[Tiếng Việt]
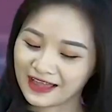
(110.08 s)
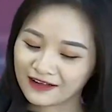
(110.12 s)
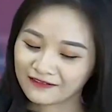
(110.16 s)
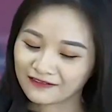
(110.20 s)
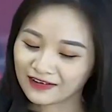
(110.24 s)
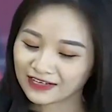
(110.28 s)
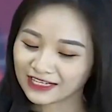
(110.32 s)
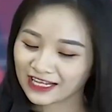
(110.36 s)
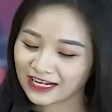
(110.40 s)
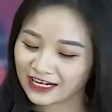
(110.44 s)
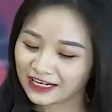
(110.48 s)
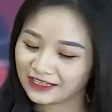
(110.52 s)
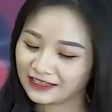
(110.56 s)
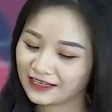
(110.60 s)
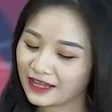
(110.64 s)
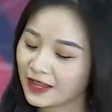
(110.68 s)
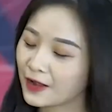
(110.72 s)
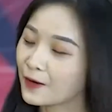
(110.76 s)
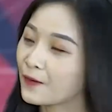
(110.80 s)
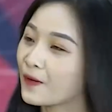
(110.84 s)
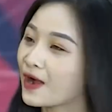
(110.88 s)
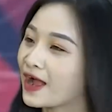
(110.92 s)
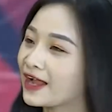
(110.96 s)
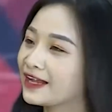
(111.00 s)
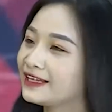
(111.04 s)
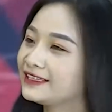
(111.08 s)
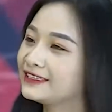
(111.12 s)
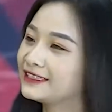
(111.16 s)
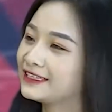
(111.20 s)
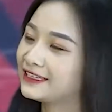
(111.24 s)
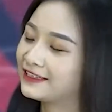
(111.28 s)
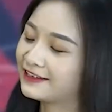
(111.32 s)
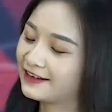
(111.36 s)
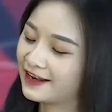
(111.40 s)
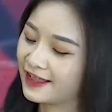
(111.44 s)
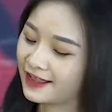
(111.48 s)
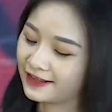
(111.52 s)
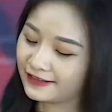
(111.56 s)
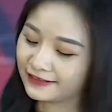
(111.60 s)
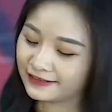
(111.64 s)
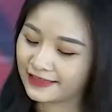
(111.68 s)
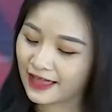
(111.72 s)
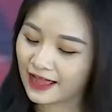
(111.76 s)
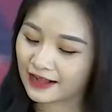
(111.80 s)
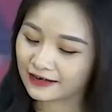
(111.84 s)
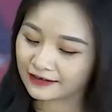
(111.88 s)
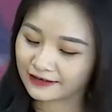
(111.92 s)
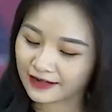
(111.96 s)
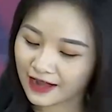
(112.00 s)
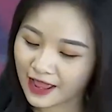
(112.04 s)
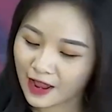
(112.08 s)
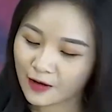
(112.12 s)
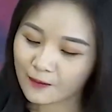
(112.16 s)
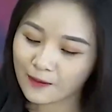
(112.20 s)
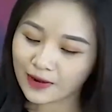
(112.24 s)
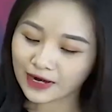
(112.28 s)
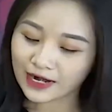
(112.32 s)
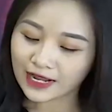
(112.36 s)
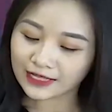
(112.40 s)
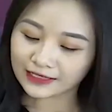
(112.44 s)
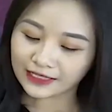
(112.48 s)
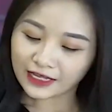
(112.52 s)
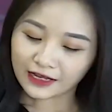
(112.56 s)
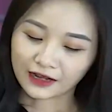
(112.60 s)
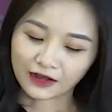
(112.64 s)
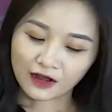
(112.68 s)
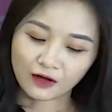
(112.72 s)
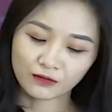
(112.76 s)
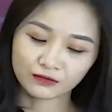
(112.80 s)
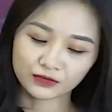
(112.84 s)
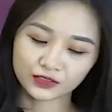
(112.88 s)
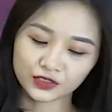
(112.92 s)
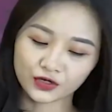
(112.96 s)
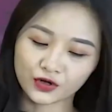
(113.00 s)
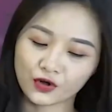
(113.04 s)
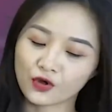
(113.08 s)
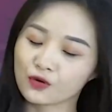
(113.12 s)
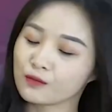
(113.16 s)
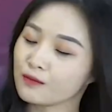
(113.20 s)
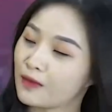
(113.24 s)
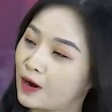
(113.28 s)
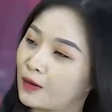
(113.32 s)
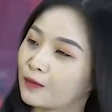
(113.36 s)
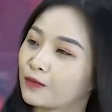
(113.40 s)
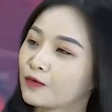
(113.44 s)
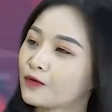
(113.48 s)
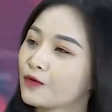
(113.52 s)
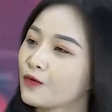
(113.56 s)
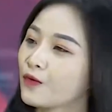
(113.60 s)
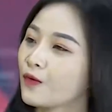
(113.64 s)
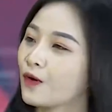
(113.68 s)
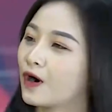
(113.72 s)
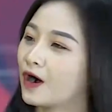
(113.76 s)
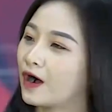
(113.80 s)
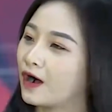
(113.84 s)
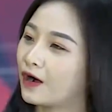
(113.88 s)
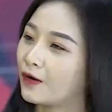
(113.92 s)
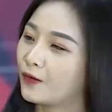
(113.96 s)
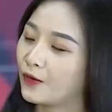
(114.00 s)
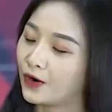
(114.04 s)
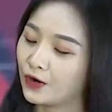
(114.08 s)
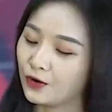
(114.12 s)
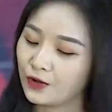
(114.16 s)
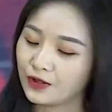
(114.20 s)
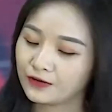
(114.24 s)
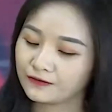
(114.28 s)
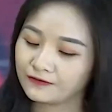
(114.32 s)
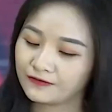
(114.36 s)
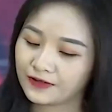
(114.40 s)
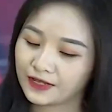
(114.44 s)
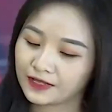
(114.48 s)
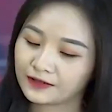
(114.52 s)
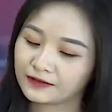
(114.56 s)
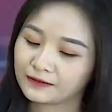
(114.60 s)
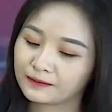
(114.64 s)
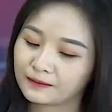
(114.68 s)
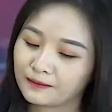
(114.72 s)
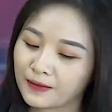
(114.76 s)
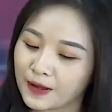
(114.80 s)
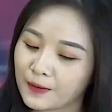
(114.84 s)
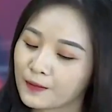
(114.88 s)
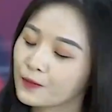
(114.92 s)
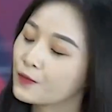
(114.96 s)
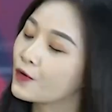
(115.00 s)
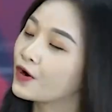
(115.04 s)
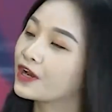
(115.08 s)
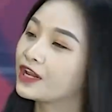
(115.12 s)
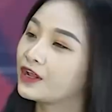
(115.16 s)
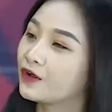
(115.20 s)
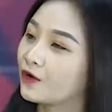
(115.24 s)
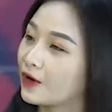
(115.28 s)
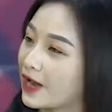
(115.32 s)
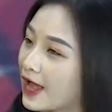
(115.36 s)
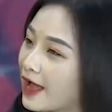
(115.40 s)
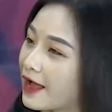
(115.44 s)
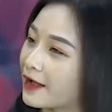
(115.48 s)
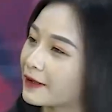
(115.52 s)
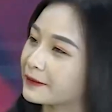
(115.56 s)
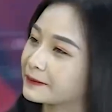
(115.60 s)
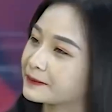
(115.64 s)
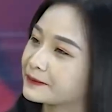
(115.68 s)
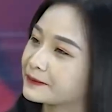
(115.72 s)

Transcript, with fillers: Vâng, thì theo anh thì nền tảng nào mang lại thành công cho đội bóng của huấn luyện viên Pep Guardiola?